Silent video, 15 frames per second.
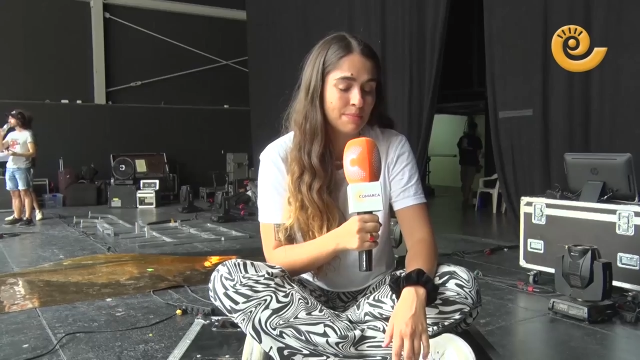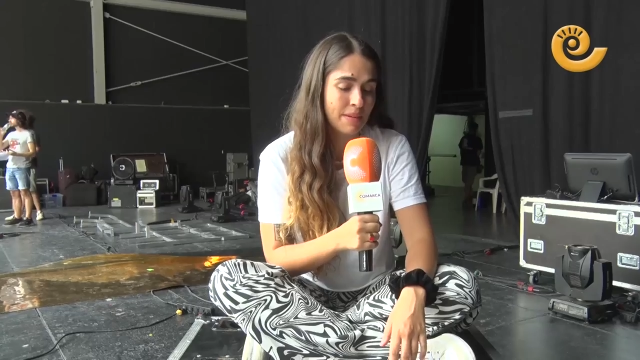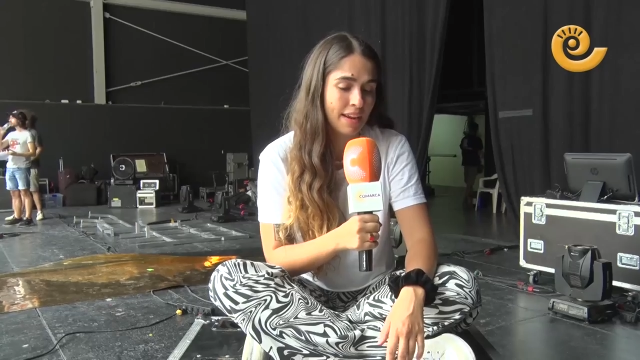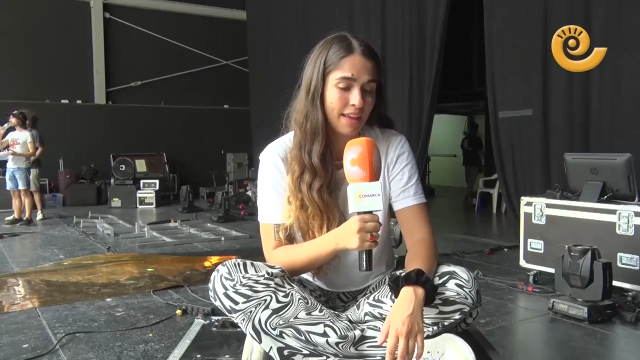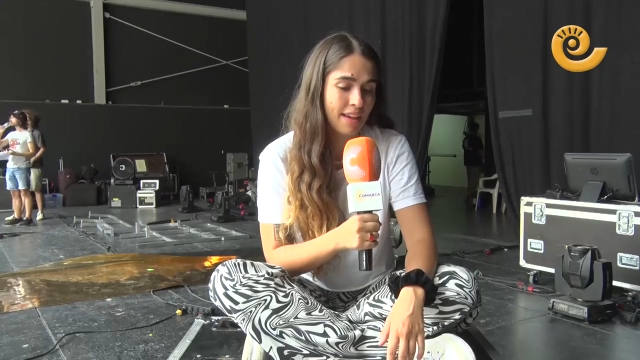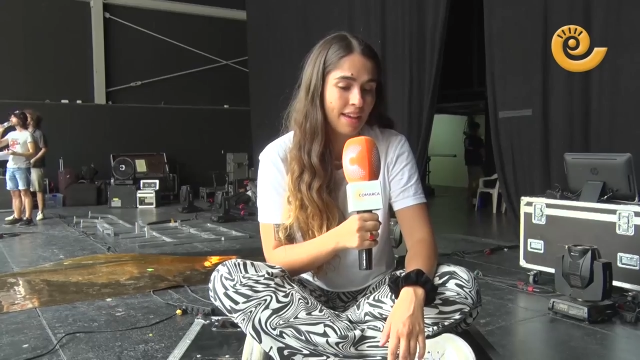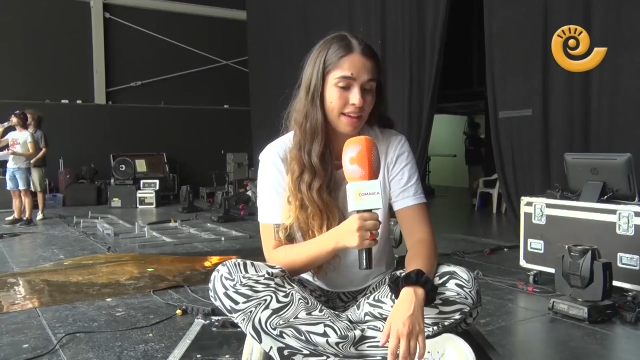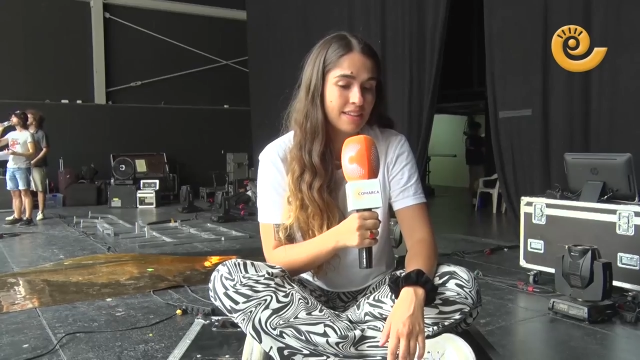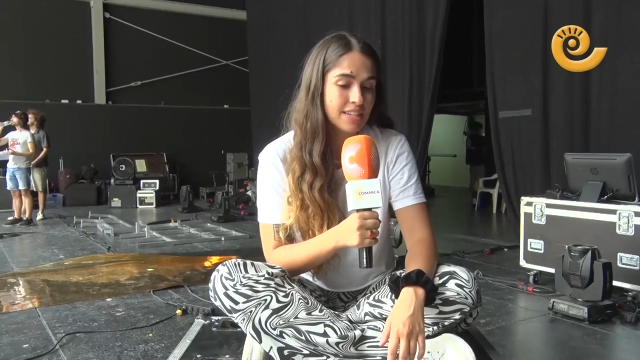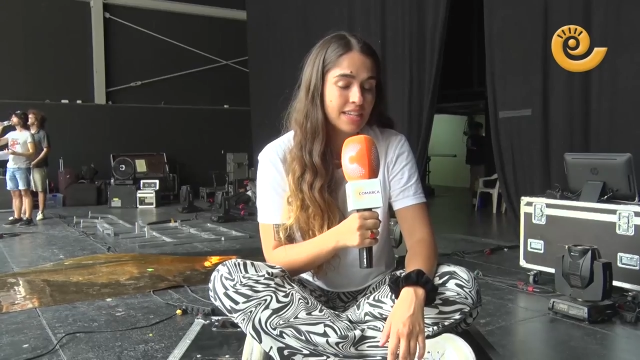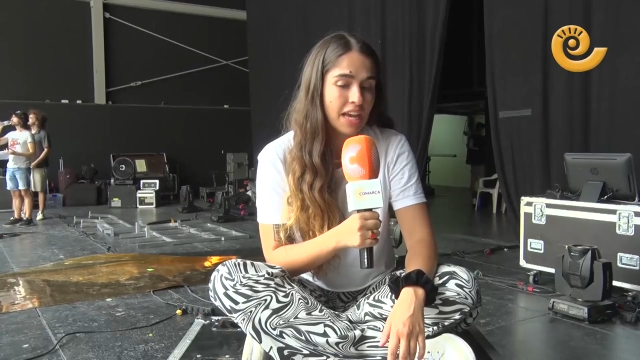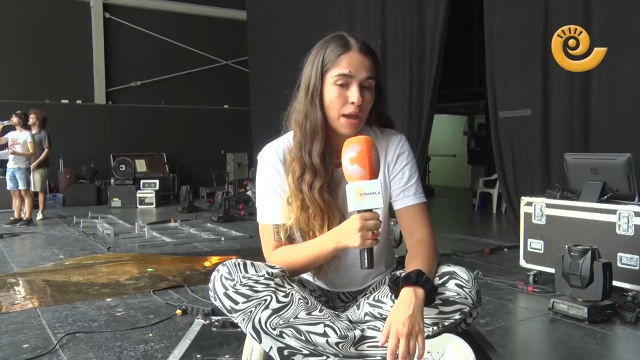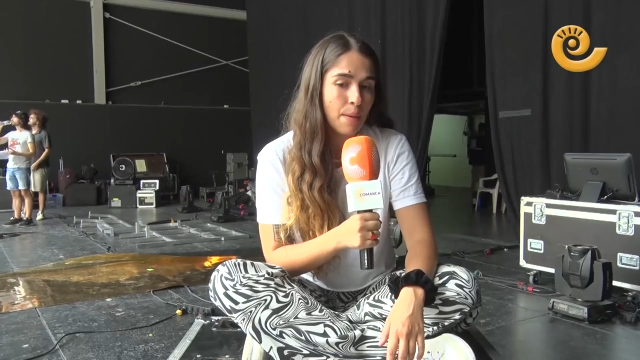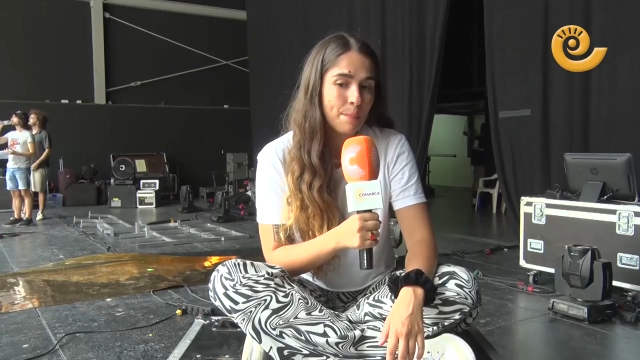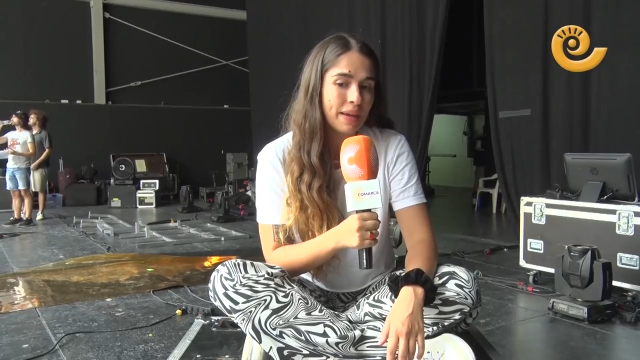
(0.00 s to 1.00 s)
para,
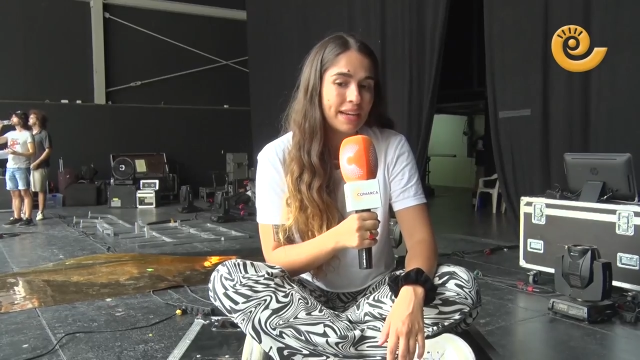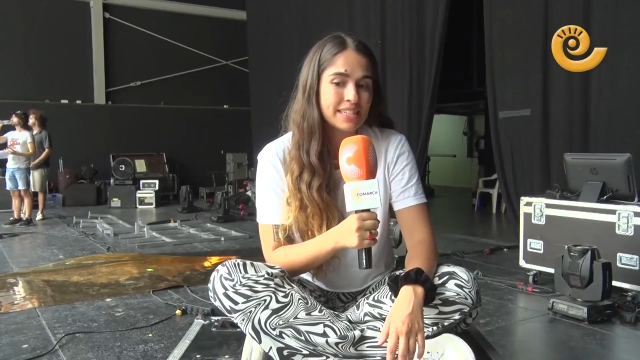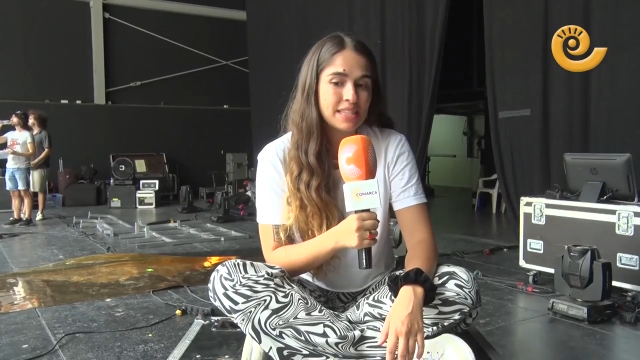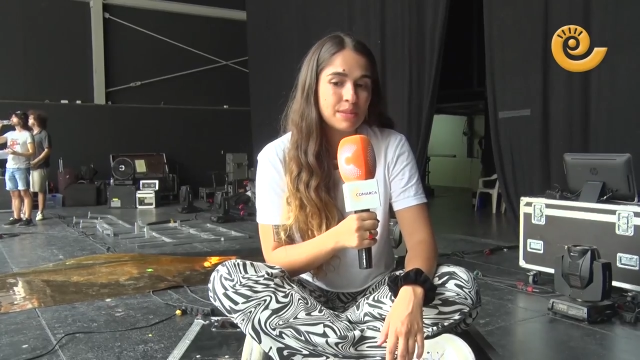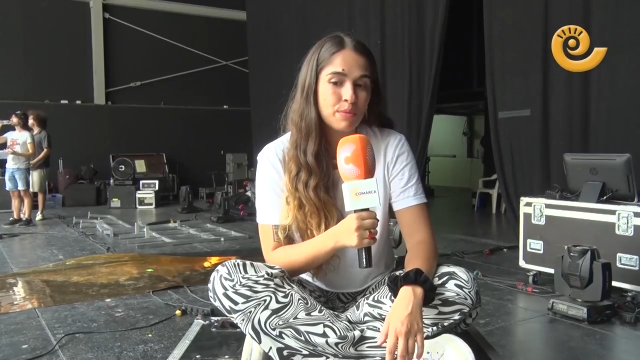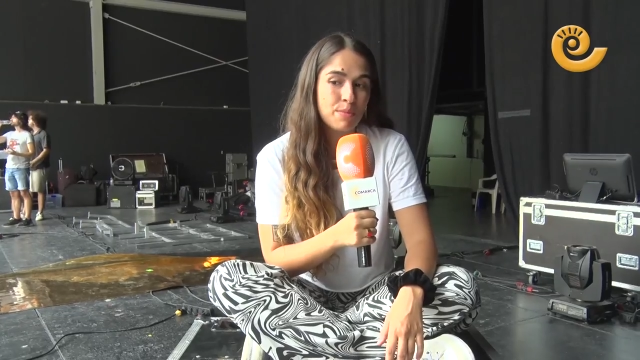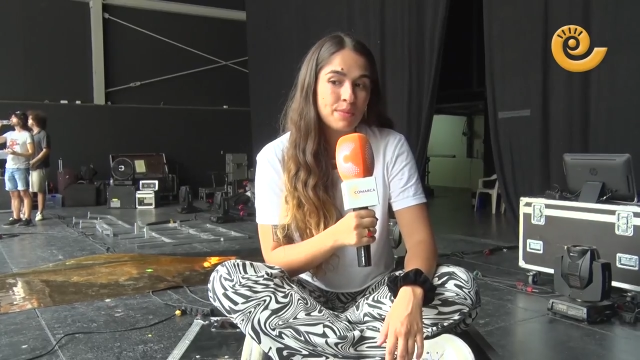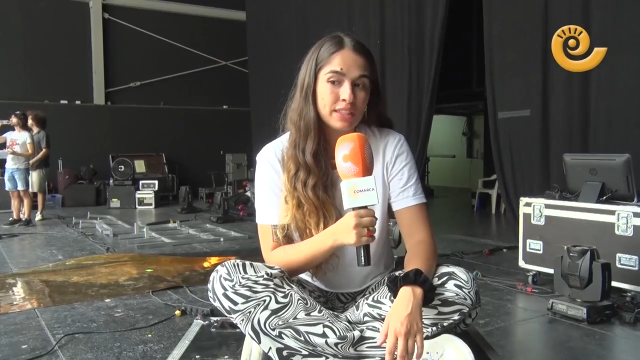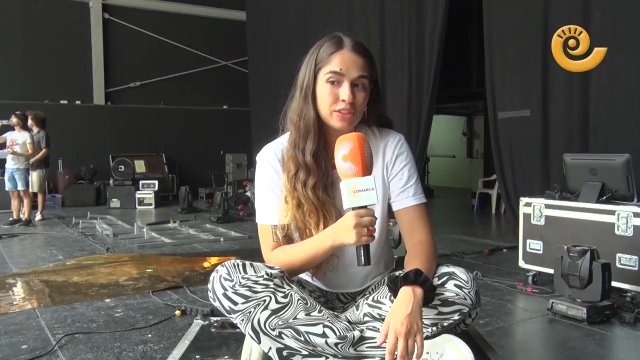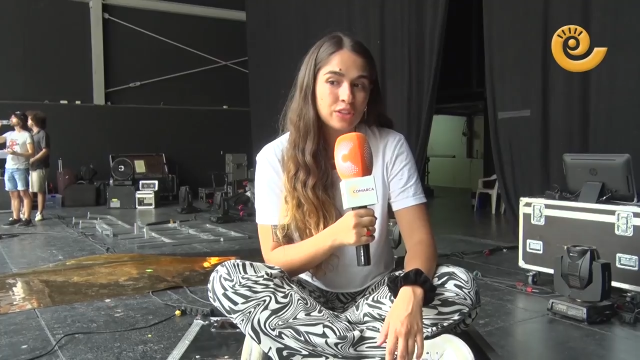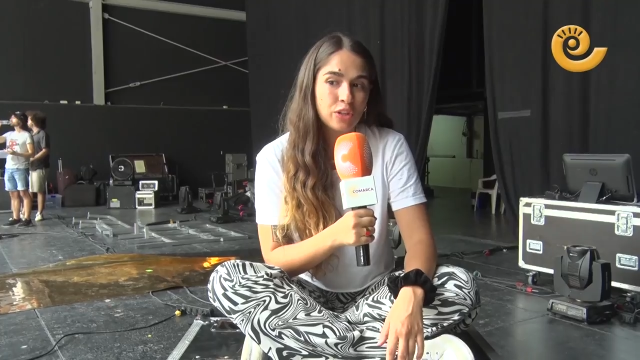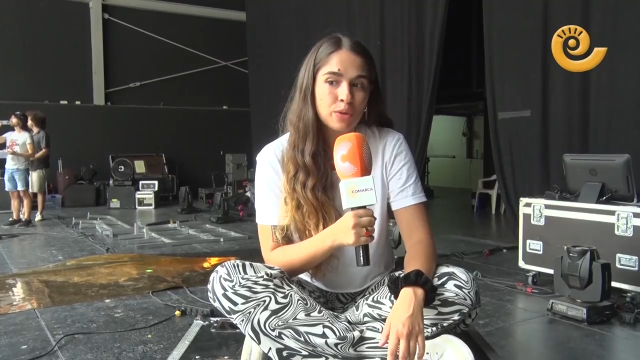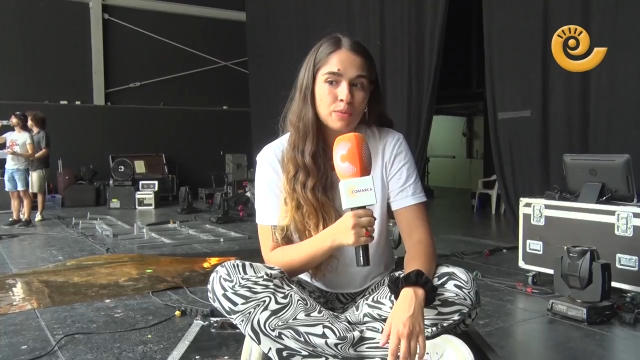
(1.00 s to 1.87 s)
para este momento,